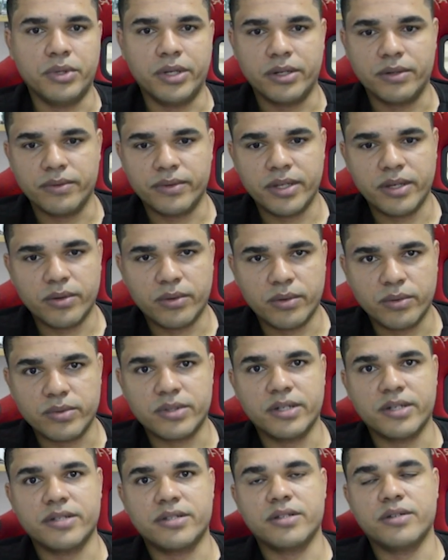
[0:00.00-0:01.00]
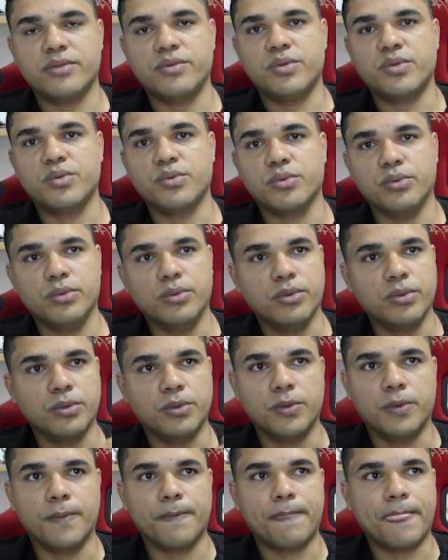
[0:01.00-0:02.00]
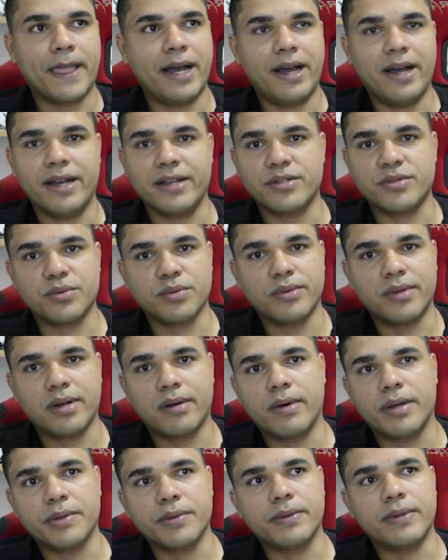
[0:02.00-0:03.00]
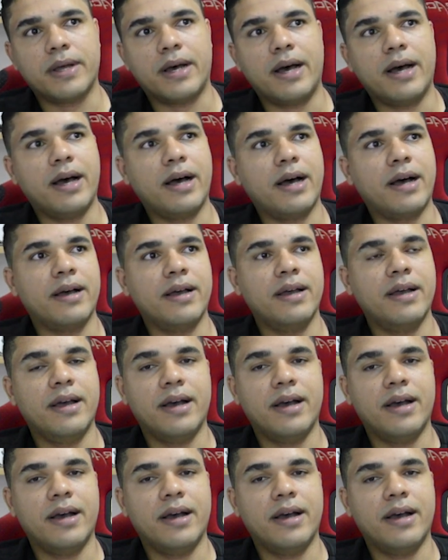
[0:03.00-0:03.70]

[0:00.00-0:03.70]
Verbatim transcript: não tem constância no estudo, ah, estuda quando dá,